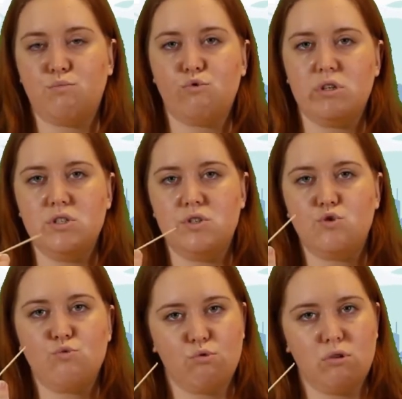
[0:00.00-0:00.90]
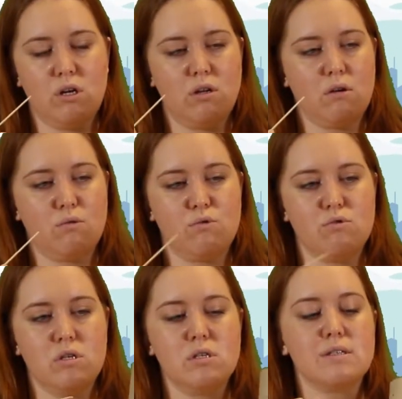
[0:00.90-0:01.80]
bu ince çubuklardan
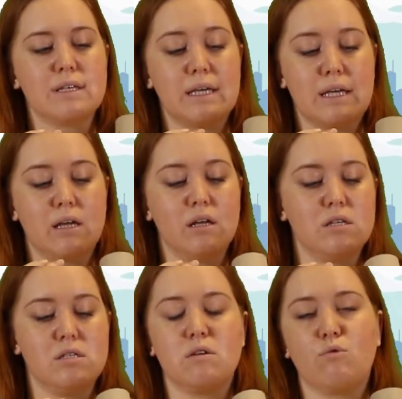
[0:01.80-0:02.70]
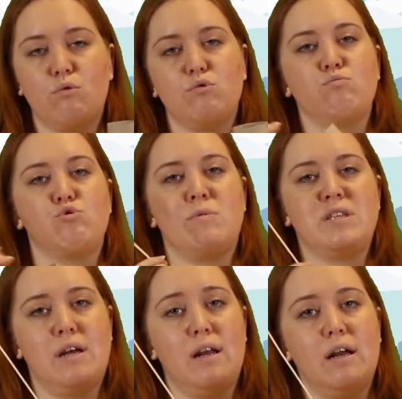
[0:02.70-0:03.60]
koyacağız ki içine koyduğumuz
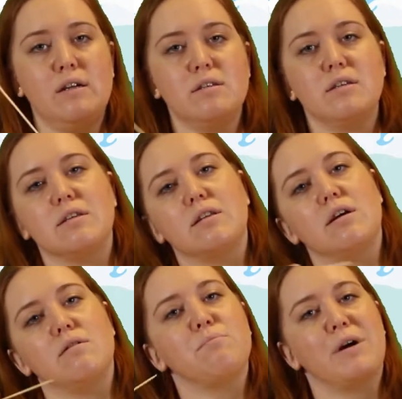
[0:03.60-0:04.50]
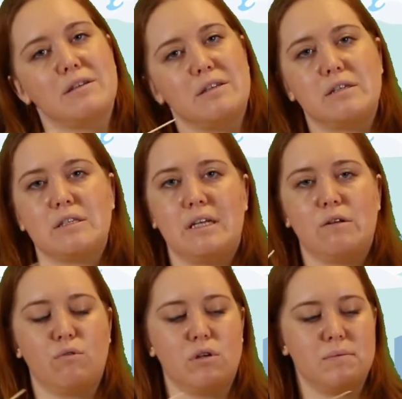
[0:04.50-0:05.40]
metaller ya da bakla gil
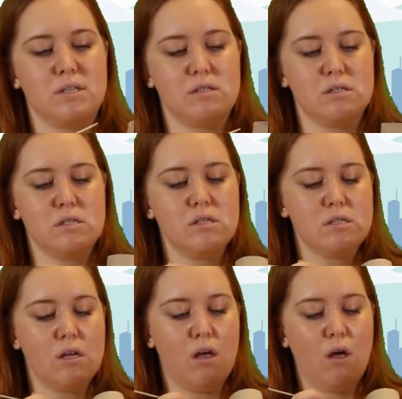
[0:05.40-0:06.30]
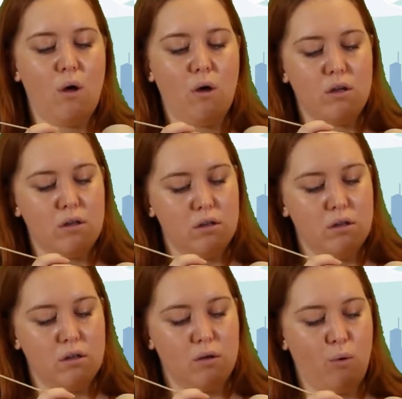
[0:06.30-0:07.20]
koyabilirsiniz.
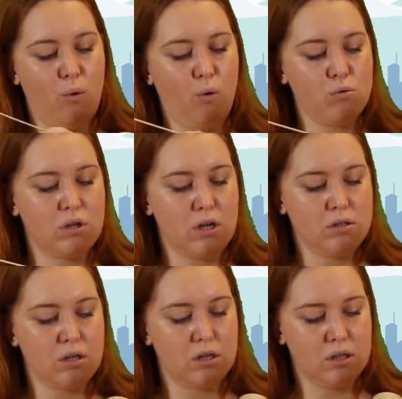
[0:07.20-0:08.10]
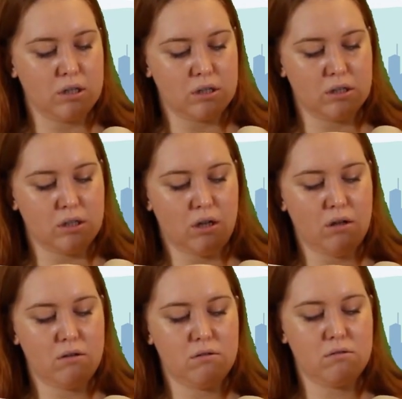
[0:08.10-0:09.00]
Ee, onlar
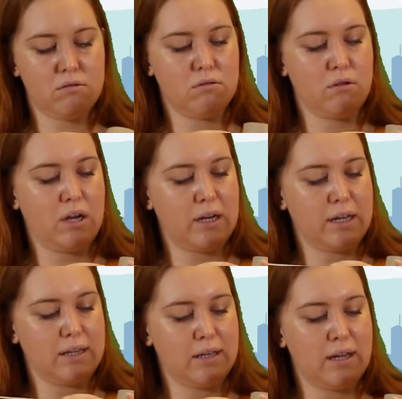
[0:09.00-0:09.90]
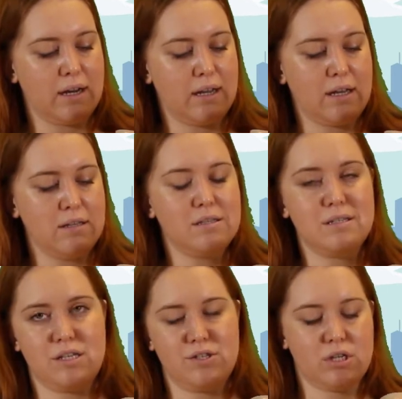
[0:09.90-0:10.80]
aralarında hareket ederken
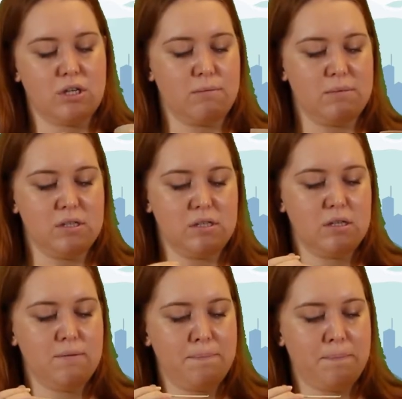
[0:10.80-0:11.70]
ses çıkarabilsin.